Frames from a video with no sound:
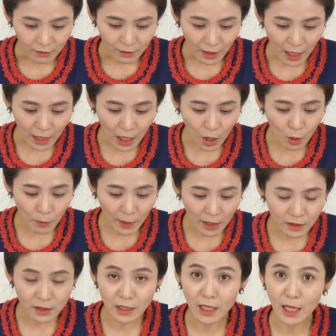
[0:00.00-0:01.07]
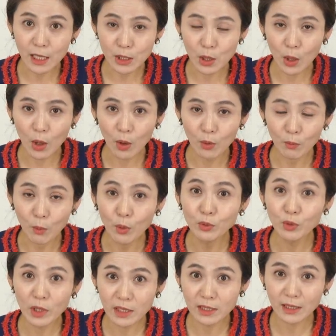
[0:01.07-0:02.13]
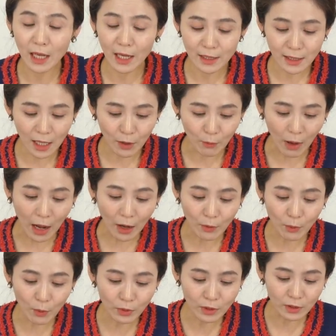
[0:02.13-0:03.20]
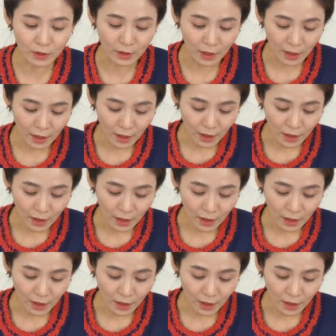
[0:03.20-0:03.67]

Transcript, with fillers: 카카오뱅크에서 모두의 스타상 광고를